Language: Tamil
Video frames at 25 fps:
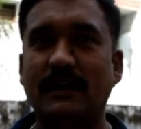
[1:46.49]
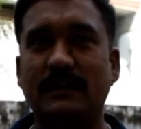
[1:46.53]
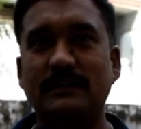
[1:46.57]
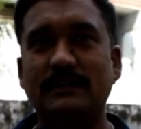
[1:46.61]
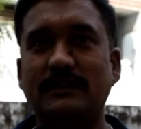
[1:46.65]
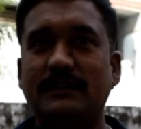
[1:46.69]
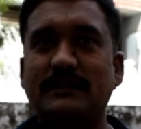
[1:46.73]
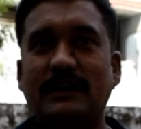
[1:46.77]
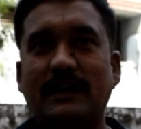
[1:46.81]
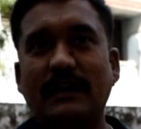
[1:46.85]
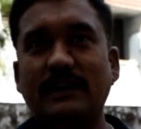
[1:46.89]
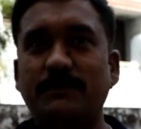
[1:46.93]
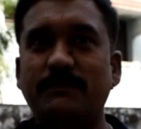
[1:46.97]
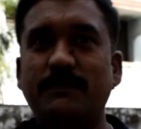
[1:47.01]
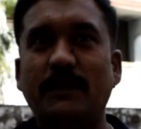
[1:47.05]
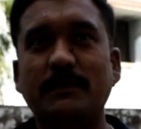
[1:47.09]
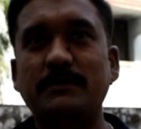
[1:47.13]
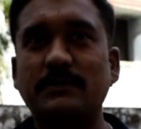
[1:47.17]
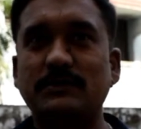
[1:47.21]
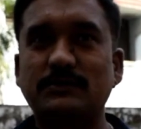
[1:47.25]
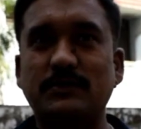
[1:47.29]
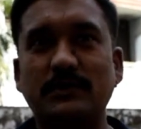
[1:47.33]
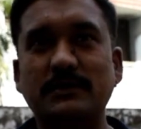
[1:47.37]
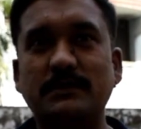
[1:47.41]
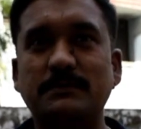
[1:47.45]
அது
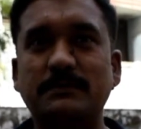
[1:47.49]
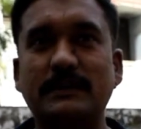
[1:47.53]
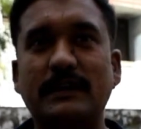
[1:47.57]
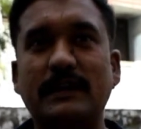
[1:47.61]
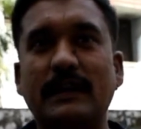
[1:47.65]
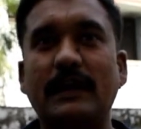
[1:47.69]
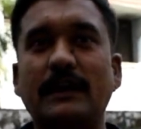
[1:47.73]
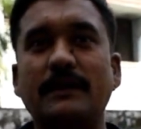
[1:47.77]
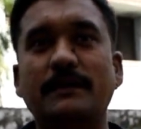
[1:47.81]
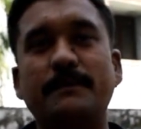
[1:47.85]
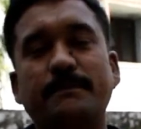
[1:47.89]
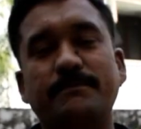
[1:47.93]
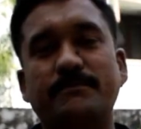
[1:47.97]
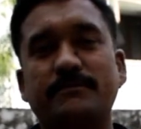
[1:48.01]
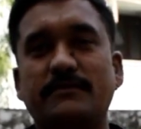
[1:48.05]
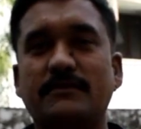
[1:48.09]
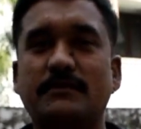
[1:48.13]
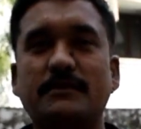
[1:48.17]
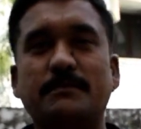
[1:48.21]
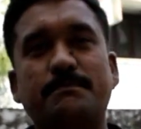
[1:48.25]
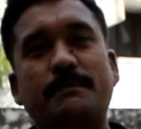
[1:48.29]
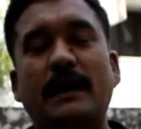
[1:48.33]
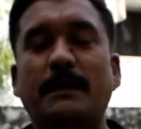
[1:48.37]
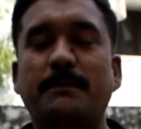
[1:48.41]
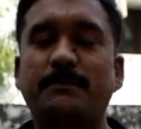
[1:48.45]
கன்ஃபார்மாக சொல்ல முடியல
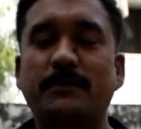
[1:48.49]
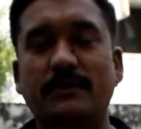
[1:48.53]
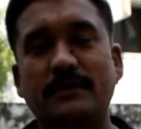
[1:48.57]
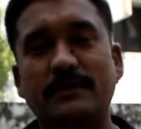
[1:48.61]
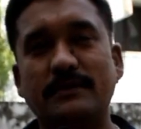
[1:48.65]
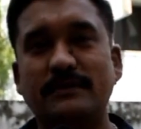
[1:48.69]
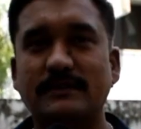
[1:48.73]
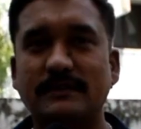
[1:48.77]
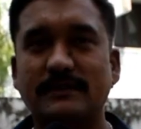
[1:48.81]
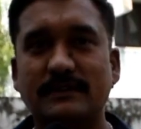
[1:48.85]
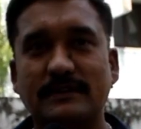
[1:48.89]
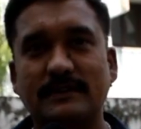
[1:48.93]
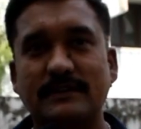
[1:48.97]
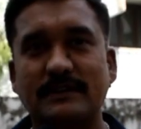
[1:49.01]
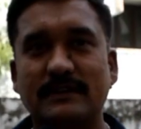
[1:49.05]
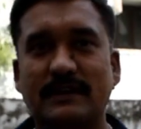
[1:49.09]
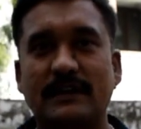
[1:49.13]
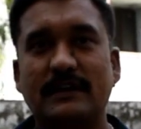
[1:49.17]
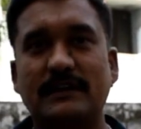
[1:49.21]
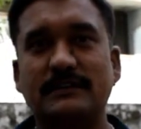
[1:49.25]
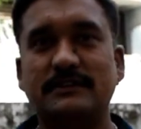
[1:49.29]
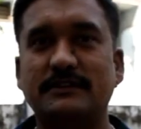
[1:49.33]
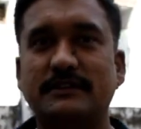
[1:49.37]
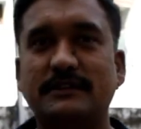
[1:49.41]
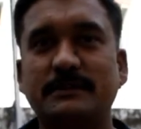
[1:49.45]
பார்ப்போம்
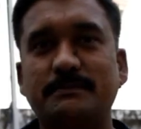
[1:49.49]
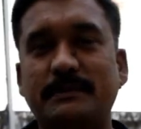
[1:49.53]
அதோடி